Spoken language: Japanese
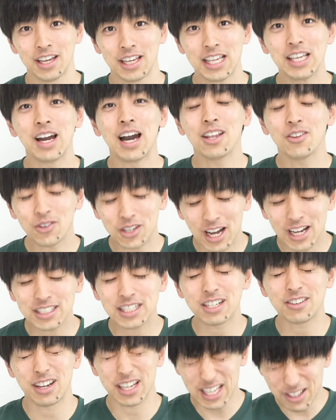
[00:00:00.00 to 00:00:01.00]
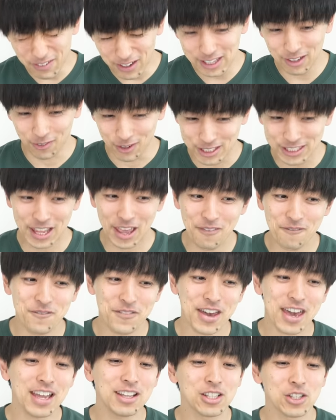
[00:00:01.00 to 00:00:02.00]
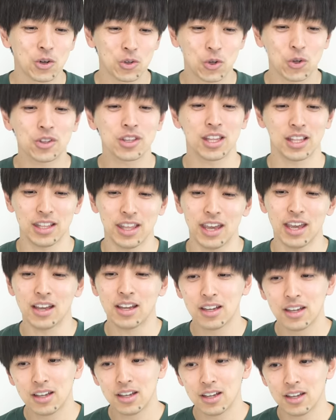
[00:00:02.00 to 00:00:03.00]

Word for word: いや、あの感覚は今でも鮮明に残ってて。